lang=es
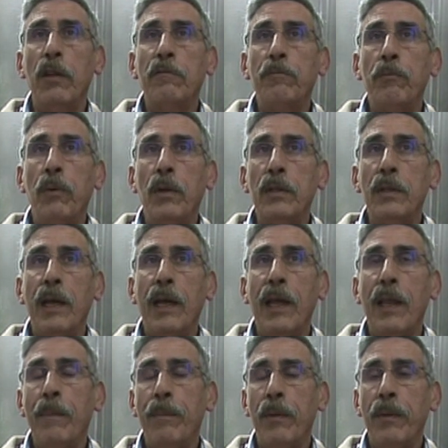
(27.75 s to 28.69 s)
Después de
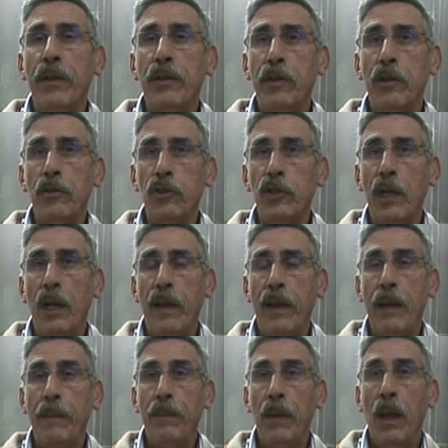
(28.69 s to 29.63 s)
cada procesión se le
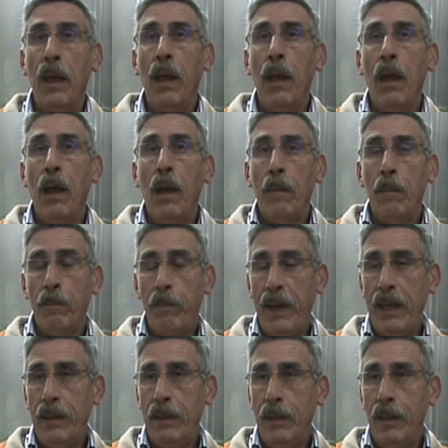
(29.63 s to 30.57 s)
da
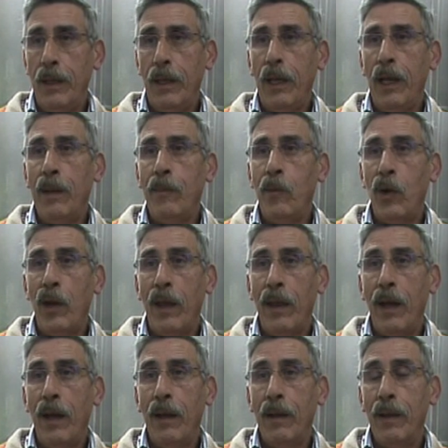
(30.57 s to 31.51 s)
pan y limonada.